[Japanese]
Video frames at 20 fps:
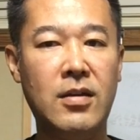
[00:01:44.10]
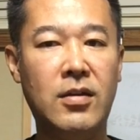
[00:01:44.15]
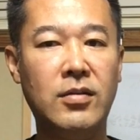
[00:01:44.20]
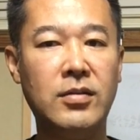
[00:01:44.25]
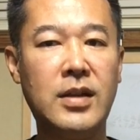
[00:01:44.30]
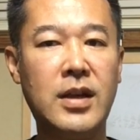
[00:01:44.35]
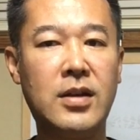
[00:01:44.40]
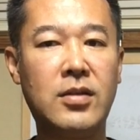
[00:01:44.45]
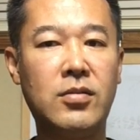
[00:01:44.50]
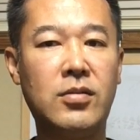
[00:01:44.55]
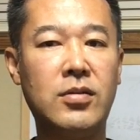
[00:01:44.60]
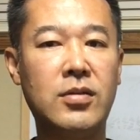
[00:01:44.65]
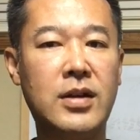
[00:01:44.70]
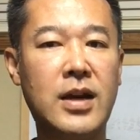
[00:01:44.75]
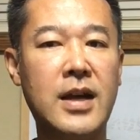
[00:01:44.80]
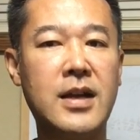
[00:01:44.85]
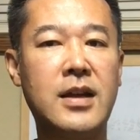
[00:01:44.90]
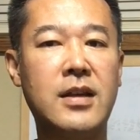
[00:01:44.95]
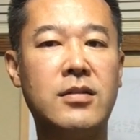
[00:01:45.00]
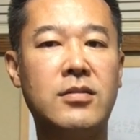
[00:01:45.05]
ほんでこう
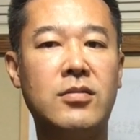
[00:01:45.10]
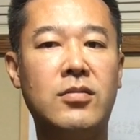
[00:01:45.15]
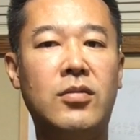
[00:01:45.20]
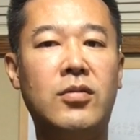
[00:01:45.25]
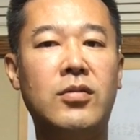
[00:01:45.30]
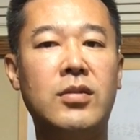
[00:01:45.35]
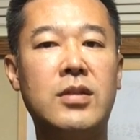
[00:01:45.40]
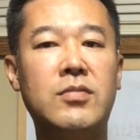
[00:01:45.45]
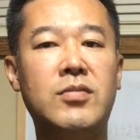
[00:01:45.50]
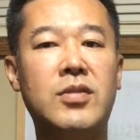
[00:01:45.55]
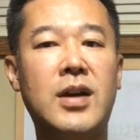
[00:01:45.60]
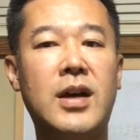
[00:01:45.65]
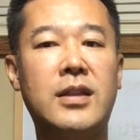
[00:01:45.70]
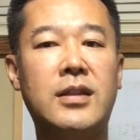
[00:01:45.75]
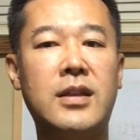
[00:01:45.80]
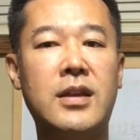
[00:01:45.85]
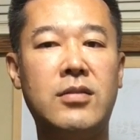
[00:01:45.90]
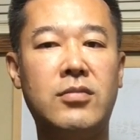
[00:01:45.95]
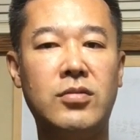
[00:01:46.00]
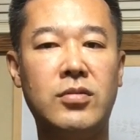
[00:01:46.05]
解決の方に向かっ
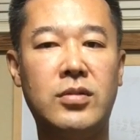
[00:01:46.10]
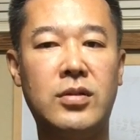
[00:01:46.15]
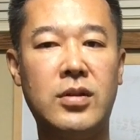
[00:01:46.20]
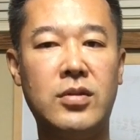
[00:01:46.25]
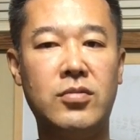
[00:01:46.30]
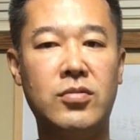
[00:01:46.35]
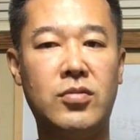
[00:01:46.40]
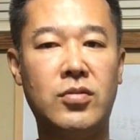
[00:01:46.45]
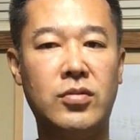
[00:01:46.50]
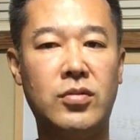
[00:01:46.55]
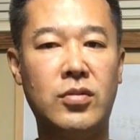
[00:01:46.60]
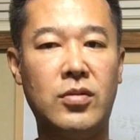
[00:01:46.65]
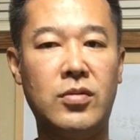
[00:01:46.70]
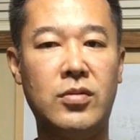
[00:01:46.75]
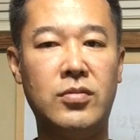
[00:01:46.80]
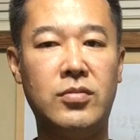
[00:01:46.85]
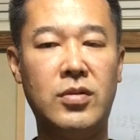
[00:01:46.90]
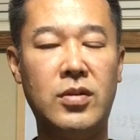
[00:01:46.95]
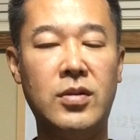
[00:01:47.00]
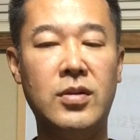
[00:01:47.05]
ていくっていうこと
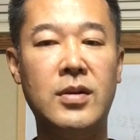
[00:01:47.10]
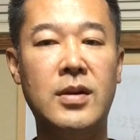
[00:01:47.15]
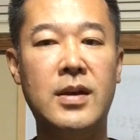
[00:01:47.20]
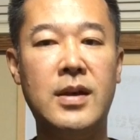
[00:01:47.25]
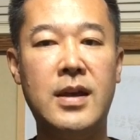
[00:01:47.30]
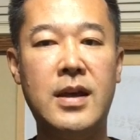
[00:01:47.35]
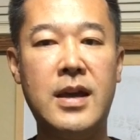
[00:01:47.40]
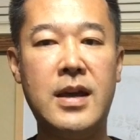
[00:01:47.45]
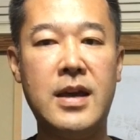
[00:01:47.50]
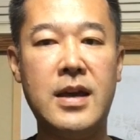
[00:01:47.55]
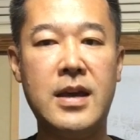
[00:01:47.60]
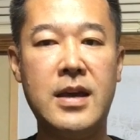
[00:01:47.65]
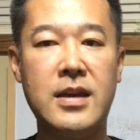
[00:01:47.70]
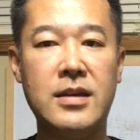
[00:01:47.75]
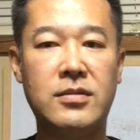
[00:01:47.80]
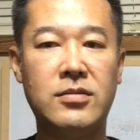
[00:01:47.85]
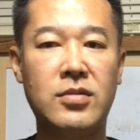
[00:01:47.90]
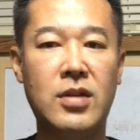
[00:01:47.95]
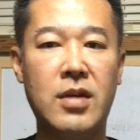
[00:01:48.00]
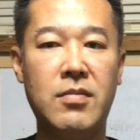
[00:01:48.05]
を、
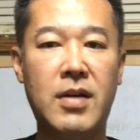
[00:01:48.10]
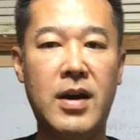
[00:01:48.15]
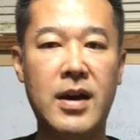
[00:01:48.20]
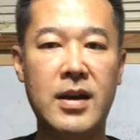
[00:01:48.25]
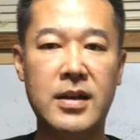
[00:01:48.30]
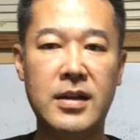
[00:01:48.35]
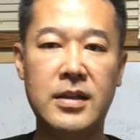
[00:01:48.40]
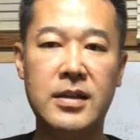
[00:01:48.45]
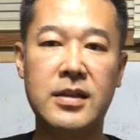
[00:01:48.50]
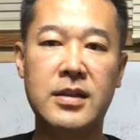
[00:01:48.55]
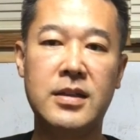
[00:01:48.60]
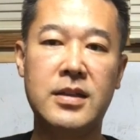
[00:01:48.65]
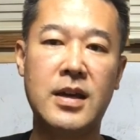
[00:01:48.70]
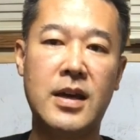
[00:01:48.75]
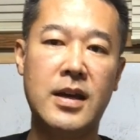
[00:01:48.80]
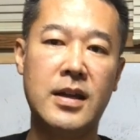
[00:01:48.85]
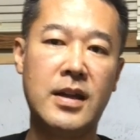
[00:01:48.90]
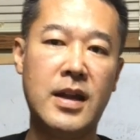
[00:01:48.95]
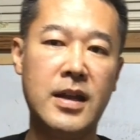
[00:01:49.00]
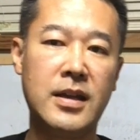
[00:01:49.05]
えー、すればいいん
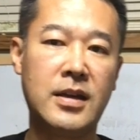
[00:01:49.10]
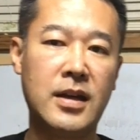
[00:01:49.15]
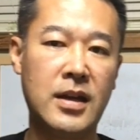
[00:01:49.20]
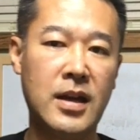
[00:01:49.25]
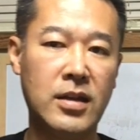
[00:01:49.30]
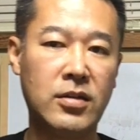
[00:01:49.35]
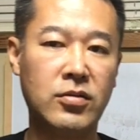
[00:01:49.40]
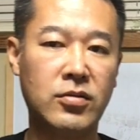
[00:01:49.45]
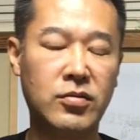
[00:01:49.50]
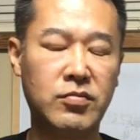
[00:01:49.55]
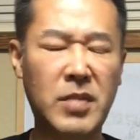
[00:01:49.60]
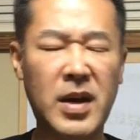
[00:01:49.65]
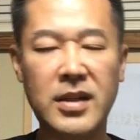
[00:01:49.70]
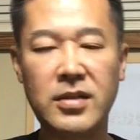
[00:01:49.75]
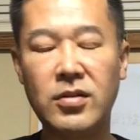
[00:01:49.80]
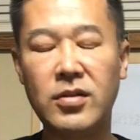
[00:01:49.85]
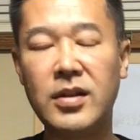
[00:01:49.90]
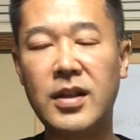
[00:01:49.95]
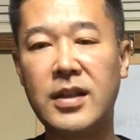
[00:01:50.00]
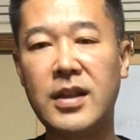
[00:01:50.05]
じゃないかなとまあ
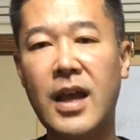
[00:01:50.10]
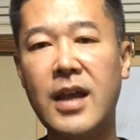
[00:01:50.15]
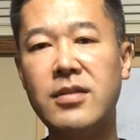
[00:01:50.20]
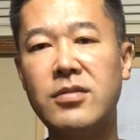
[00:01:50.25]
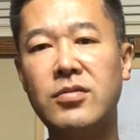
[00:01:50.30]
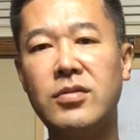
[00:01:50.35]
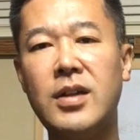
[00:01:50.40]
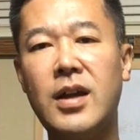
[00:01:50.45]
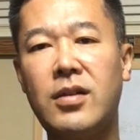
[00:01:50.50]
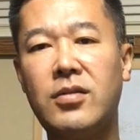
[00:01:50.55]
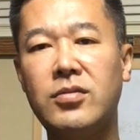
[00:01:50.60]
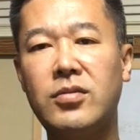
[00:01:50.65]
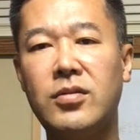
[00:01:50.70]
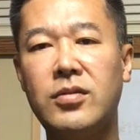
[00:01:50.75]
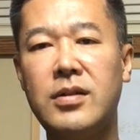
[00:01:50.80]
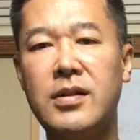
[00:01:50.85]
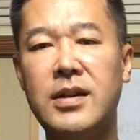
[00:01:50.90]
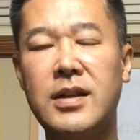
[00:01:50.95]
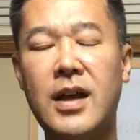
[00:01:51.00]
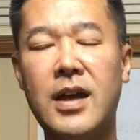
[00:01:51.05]
そんな単純なこ
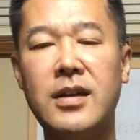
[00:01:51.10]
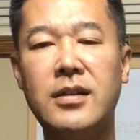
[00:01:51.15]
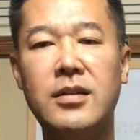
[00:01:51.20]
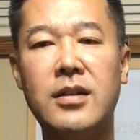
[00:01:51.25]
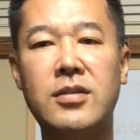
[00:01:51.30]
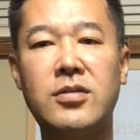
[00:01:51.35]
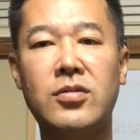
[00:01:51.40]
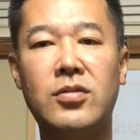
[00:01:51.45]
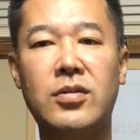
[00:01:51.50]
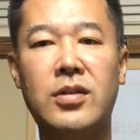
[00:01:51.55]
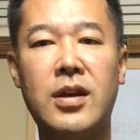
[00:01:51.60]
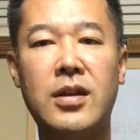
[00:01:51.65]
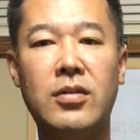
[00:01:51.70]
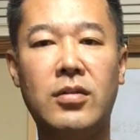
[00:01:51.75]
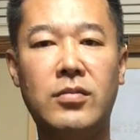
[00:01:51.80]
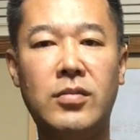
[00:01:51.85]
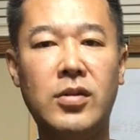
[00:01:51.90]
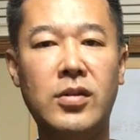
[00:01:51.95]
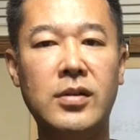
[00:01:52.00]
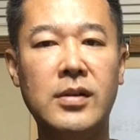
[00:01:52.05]
とではないんでしょうけ
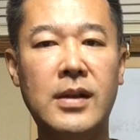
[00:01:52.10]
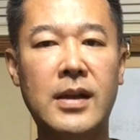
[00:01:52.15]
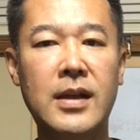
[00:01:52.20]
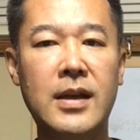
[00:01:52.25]
ども、